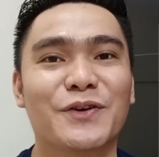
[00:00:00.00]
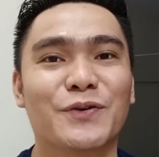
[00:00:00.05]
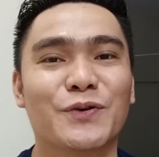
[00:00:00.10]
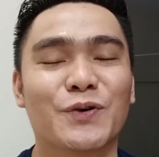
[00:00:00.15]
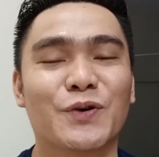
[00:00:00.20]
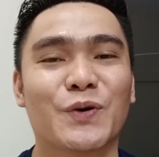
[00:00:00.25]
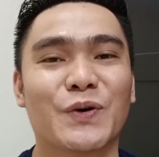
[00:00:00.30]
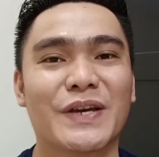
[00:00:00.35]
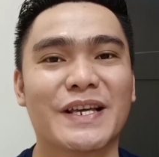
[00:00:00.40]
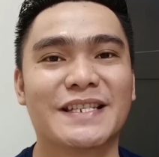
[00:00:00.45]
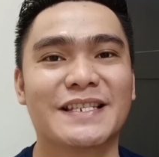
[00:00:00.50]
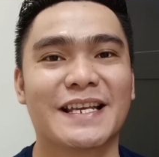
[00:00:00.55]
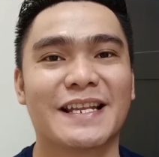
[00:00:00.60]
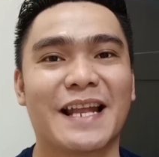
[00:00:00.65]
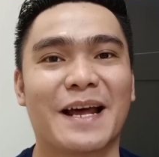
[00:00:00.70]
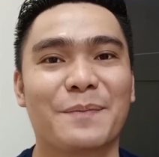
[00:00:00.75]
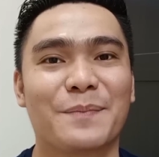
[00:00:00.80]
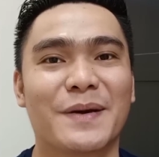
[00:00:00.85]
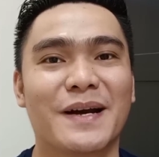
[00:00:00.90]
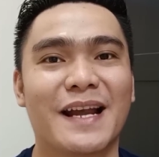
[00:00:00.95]
yung UOEC
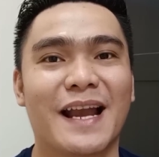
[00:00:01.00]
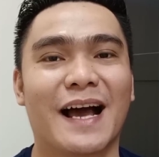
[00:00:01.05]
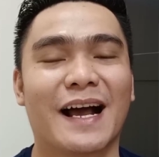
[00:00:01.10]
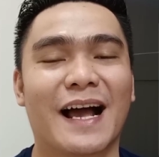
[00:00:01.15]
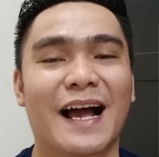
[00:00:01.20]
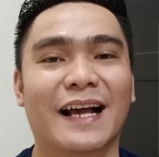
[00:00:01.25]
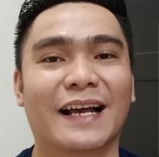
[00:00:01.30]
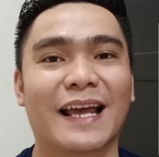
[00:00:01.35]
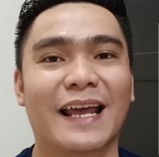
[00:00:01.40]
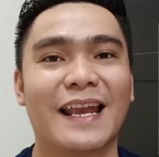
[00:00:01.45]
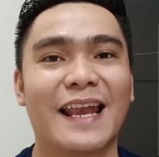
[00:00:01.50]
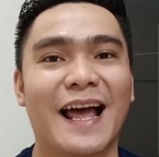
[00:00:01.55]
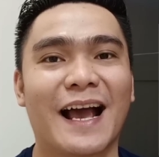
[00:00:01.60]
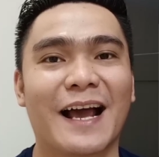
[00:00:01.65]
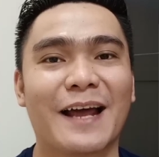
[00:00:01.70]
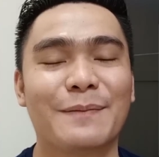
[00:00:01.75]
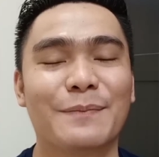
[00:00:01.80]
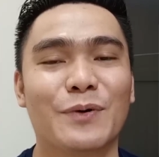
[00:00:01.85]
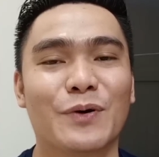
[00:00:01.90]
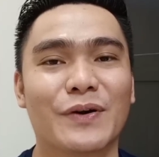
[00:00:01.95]
number lang ang
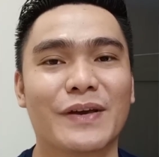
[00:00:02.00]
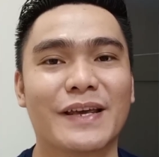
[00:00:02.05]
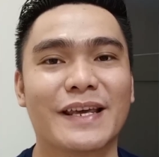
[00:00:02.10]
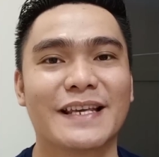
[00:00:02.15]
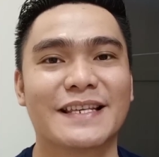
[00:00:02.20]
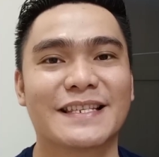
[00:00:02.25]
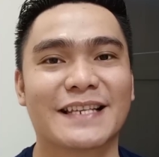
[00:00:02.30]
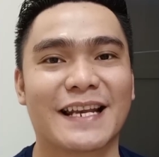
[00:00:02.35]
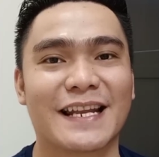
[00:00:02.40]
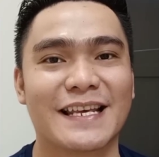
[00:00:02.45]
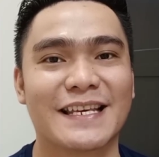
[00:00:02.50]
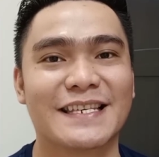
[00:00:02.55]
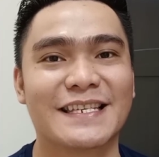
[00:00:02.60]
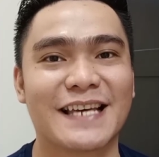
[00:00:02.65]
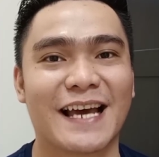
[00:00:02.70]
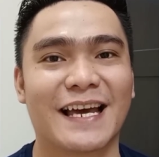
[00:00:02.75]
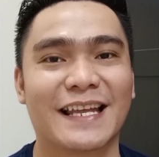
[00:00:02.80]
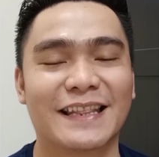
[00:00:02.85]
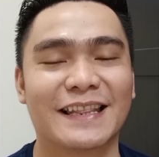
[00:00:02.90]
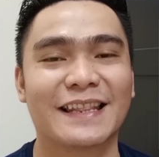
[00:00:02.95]
kailangan mong
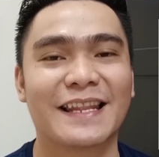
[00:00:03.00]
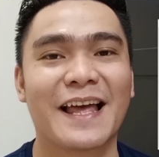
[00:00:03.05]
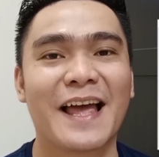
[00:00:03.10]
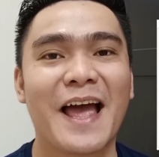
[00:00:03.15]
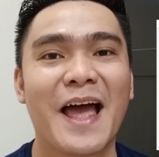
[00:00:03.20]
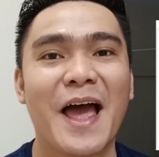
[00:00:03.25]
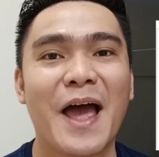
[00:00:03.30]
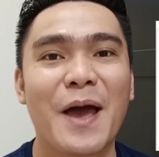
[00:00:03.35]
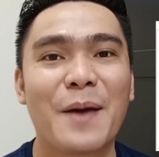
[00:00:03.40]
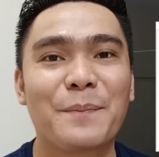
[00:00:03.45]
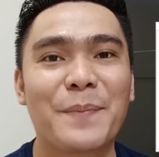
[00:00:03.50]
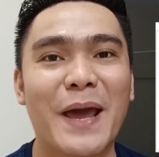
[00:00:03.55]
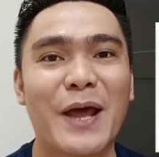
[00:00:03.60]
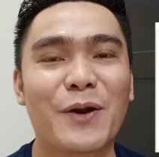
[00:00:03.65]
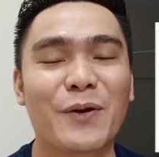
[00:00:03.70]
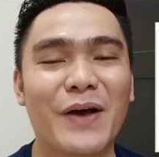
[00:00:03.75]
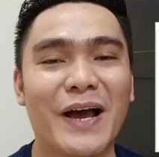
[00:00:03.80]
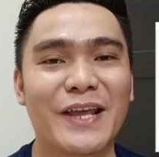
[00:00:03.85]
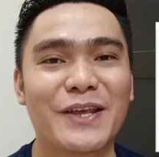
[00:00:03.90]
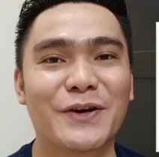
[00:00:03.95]
i-screenshot.
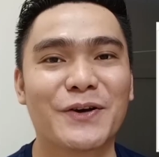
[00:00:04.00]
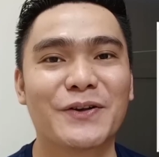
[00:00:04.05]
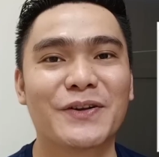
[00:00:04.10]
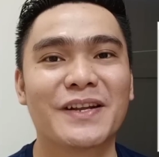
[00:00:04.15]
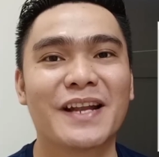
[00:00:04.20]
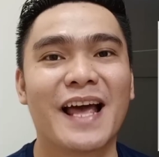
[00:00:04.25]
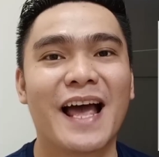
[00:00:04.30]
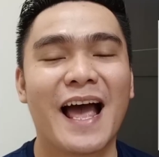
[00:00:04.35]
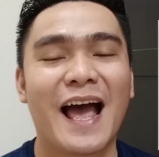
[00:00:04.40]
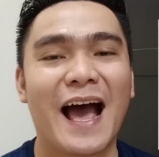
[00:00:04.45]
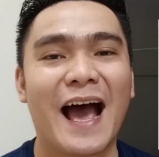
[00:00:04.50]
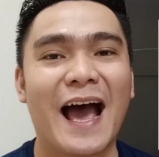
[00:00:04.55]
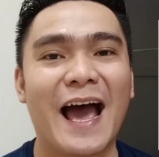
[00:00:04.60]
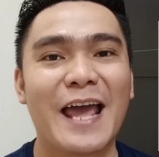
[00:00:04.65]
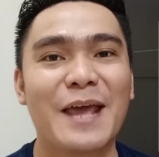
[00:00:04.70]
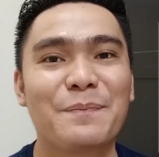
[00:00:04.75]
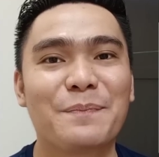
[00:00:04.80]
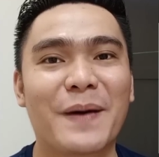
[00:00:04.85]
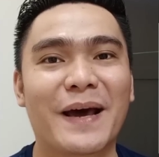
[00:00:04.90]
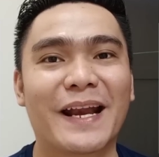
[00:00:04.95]
Pero ngayon,
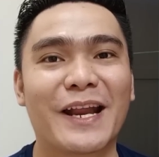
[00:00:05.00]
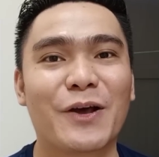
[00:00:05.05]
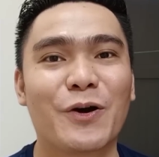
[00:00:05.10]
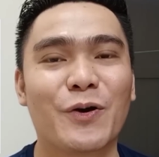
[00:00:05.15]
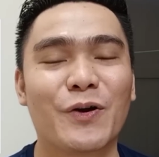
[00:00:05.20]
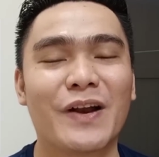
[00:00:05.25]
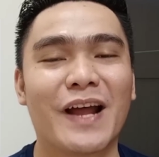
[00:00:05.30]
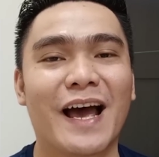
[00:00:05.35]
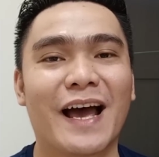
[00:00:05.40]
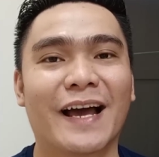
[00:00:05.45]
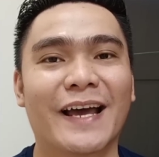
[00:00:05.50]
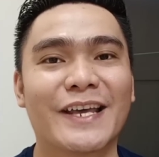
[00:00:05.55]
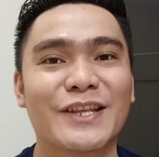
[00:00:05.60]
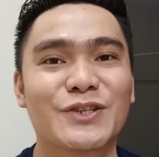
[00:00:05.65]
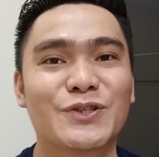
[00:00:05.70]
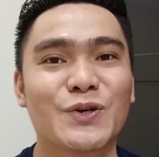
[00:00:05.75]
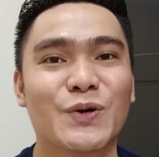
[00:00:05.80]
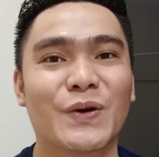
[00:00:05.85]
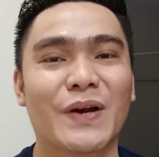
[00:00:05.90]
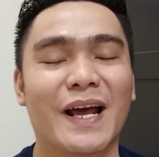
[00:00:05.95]
ay pareho na ang
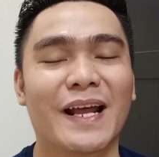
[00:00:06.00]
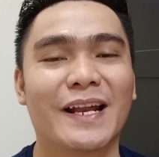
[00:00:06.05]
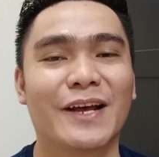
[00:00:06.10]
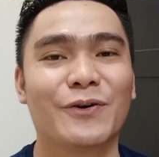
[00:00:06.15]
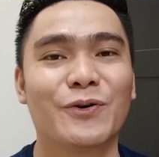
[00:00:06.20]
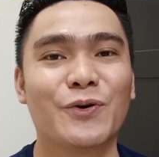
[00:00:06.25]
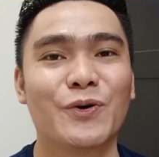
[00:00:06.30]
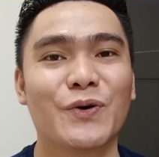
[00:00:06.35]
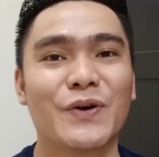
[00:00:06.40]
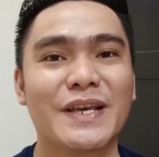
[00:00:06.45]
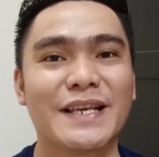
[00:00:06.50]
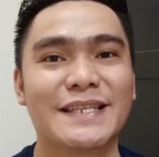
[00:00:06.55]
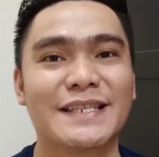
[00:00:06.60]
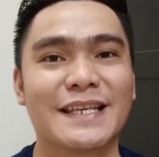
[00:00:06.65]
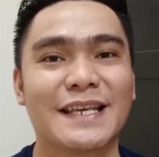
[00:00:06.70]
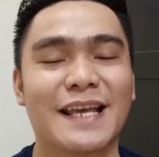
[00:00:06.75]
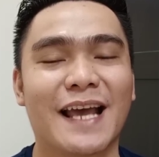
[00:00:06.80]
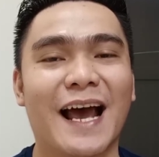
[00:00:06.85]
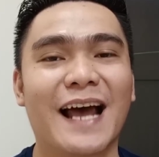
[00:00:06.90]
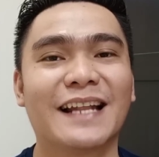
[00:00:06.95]
itsura ng
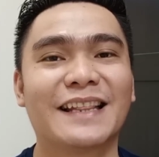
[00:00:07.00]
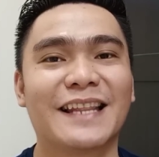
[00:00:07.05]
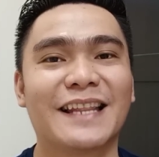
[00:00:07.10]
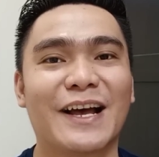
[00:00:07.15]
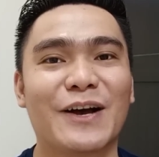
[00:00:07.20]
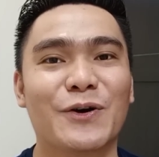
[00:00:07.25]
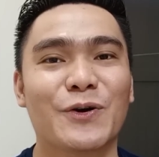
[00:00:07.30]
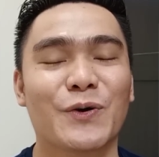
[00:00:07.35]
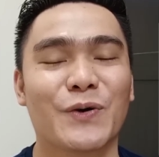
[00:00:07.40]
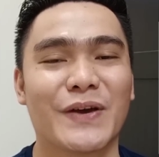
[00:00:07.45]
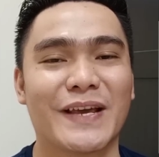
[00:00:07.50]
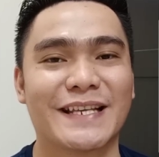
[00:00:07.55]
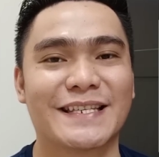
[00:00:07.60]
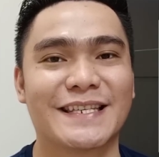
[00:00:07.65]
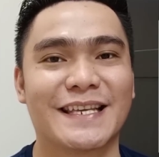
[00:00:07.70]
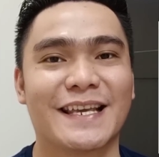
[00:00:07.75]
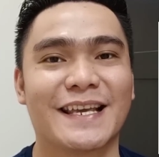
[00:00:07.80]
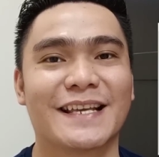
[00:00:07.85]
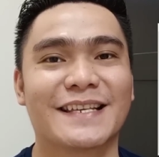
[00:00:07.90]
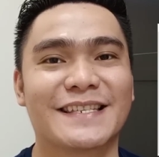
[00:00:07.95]
UOEC at ng
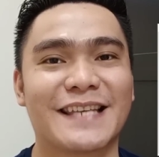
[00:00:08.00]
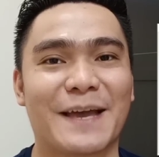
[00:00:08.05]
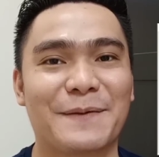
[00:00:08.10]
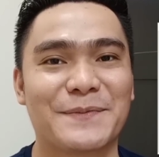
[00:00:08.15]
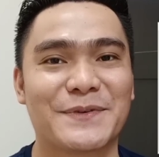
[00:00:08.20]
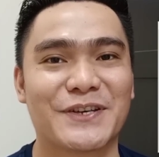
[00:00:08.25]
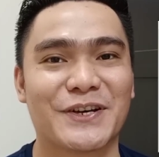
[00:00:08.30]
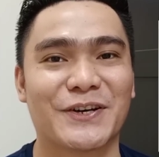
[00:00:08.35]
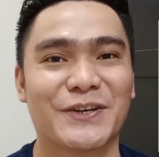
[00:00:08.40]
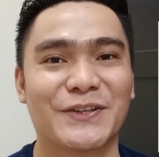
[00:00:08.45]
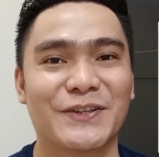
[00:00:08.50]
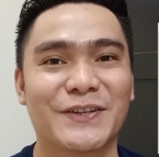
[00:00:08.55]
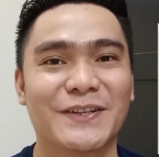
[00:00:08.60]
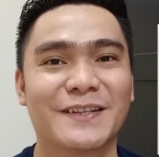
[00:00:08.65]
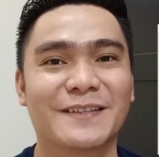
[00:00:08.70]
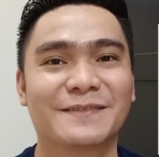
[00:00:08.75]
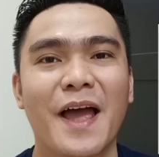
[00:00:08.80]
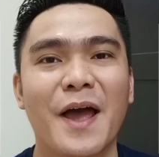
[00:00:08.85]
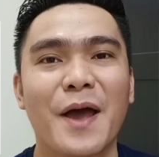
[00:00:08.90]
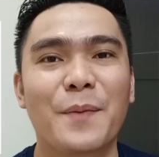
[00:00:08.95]
UOEC exemption.
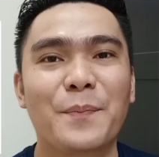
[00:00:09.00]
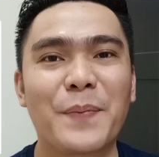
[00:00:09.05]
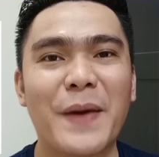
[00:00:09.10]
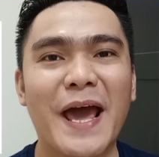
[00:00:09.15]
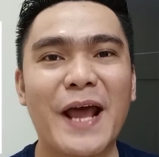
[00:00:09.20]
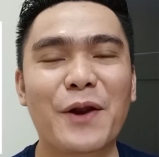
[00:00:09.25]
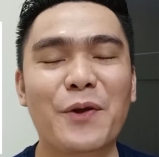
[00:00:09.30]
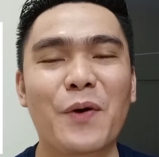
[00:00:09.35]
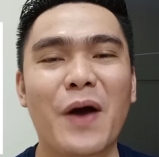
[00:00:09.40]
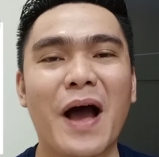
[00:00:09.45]
Pero